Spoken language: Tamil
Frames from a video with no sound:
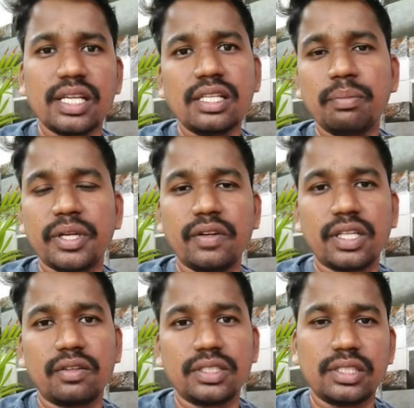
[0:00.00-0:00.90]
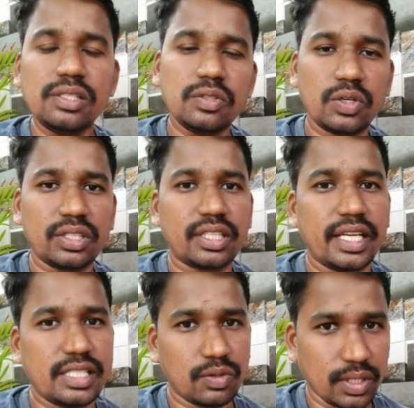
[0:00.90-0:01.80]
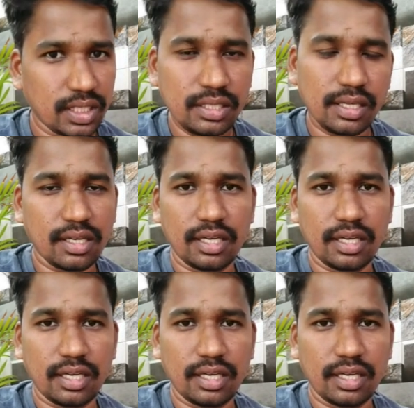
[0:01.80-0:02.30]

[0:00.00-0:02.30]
ஜென்ரல் பிரிவினர் வந்துட்டு டுவெண்ட்டி த்ரீ ஏஜ்குள்ளே தான்